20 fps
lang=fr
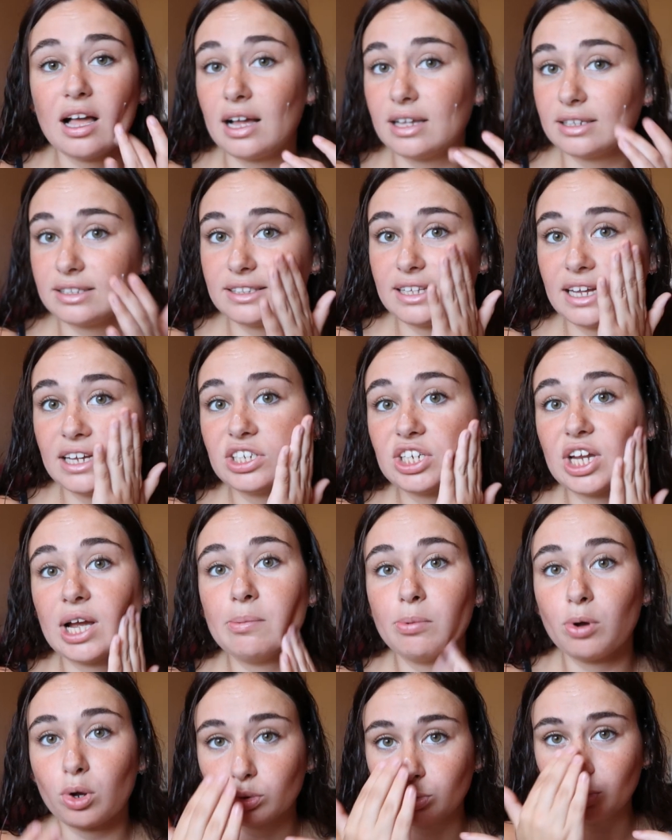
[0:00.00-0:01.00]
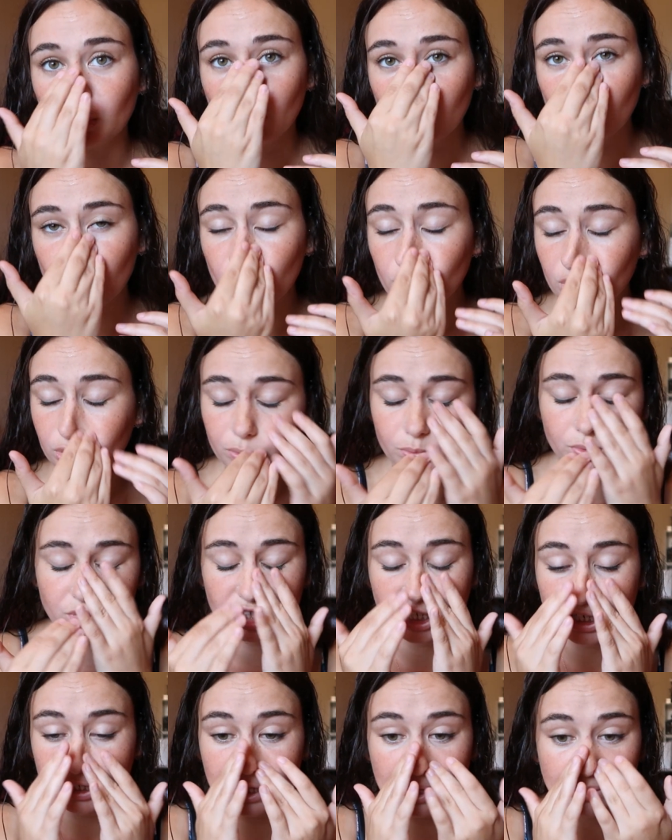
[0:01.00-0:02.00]
un stage à Bordeaux et donc
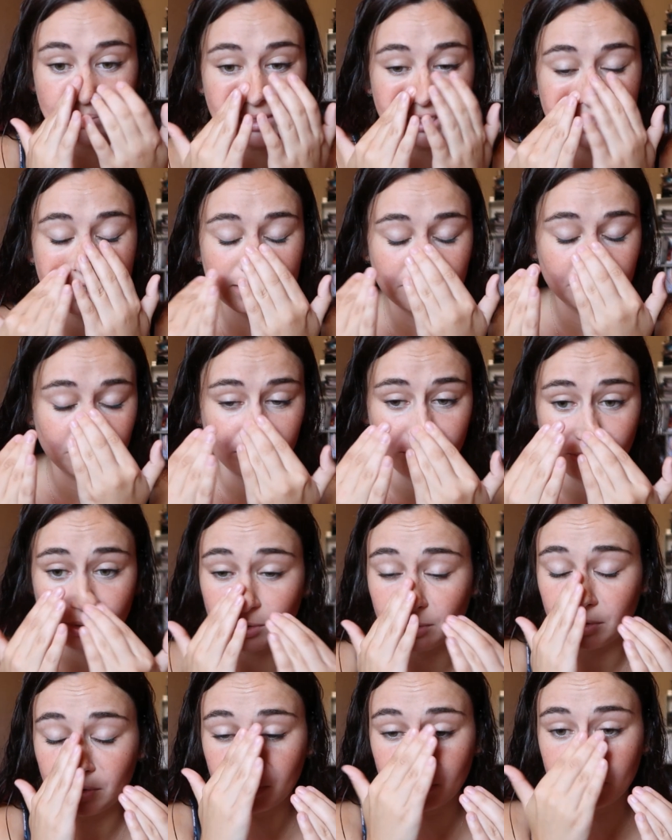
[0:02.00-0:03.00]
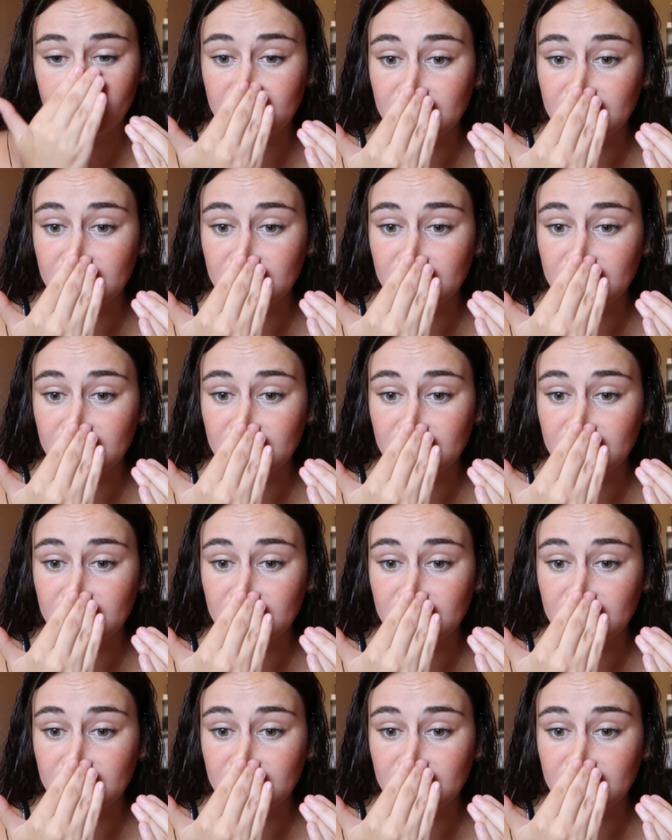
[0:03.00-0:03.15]
j'ai une amie qui me,